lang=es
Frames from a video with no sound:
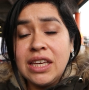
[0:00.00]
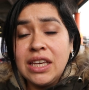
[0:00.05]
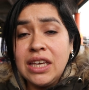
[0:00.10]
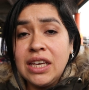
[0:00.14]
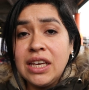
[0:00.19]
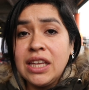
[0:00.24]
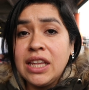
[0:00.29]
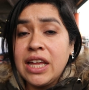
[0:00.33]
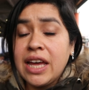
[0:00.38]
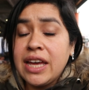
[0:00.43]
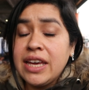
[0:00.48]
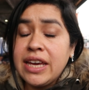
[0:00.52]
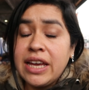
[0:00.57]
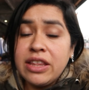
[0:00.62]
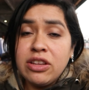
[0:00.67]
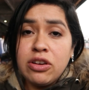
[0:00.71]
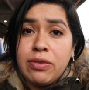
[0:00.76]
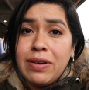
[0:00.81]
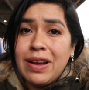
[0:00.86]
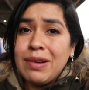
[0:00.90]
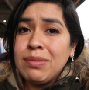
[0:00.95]
Y de ahí ya
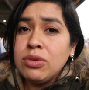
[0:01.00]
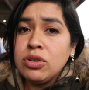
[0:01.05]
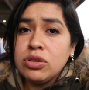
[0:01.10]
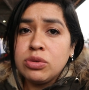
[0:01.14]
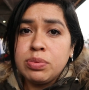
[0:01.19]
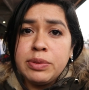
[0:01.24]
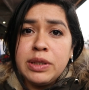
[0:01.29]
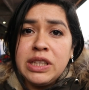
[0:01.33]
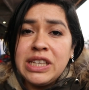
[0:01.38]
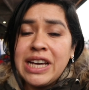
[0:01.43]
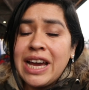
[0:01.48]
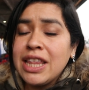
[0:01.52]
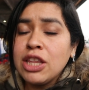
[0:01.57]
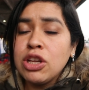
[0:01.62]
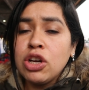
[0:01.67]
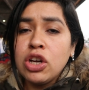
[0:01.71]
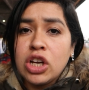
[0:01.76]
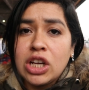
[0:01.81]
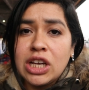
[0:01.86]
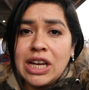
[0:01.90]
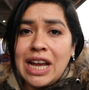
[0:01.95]
nos vamos, ya
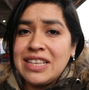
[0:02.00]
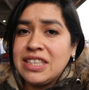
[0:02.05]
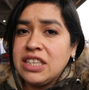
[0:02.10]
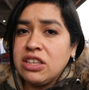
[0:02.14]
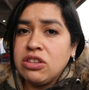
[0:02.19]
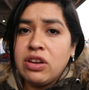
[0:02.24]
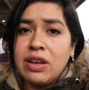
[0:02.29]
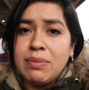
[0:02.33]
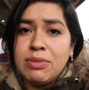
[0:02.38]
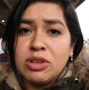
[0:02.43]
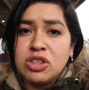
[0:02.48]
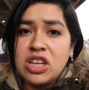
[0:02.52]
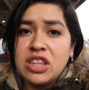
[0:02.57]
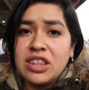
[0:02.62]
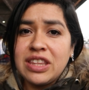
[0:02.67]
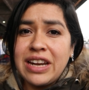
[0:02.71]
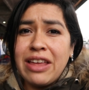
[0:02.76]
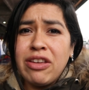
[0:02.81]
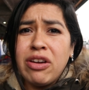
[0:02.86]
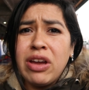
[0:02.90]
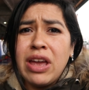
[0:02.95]
no casi no hemos
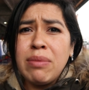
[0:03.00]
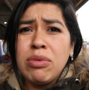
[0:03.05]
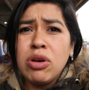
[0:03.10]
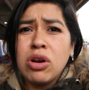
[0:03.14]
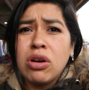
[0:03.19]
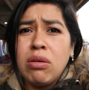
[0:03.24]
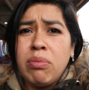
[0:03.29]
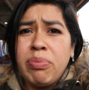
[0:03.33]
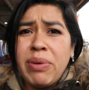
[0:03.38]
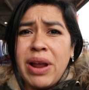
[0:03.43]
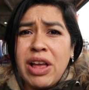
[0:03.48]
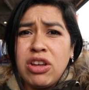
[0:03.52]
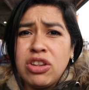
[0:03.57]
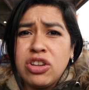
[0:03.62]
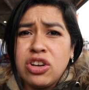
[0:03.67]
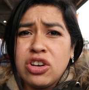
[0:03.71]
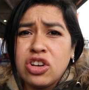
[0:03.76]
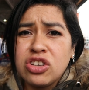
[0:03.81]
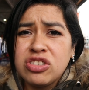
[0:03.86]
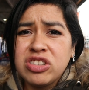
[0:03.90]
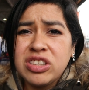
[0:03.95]
entrado. Hemos comprado
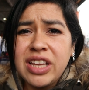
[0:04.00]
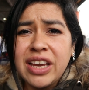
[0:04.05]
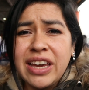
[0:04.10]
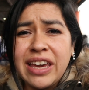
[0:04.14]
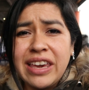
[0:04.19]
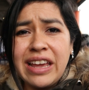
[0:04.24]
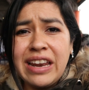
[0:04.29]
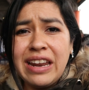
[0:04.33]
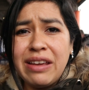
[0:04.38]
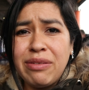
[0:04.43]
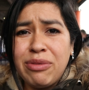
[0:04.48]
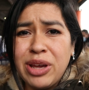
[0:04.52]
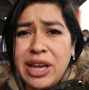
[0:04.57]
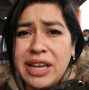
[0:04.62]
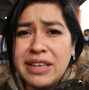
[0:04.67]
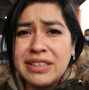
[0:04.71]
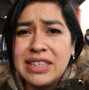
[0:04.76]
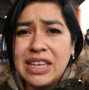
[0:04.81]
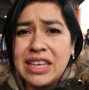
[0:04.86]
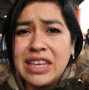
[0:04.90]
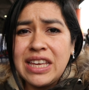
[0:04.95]
dos cositas que ya les voy a
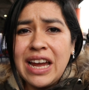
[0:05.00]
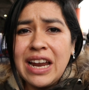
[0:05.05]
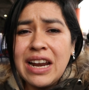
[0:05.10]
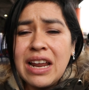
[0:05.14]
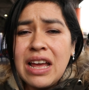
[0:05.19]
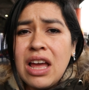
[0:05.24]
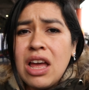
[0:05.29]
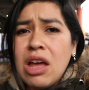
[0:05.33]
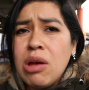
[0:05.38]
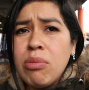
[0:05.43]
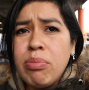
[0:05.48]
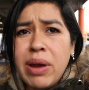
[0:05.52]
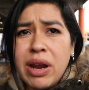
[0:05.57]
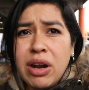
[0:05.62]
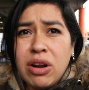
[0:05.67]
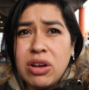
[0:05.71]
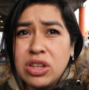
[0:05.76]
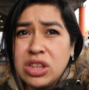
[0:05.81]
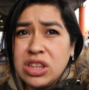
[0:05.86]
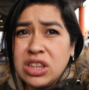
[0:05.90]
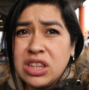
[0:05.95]
enseñar,
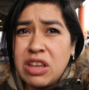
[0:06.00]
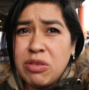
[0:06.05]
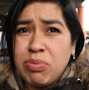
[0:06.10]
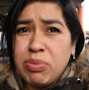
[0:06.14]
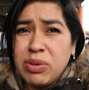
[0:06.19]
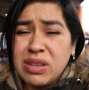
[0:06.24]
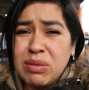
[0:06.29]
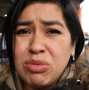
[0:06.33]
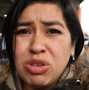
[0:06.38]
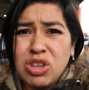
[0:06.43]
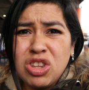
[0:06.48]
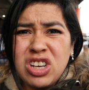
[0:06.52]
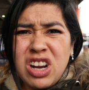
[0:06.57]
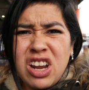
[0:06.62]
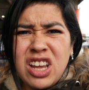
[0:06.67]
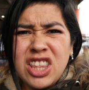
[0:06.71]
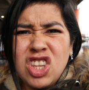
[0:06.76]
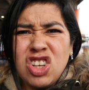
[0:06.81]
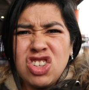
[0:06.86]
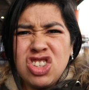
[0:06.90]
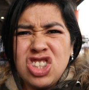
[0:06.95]
pero después hemos entrado
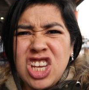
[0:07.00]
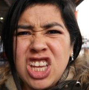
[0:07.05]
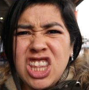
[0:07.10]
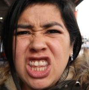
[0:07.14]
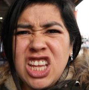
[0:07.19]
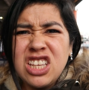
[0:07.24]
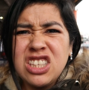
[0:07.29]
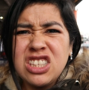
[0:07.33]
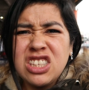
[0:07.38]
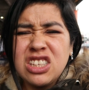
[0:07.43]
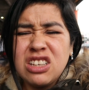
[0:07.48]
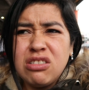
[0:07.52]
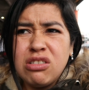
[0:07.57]
a dos tiendas.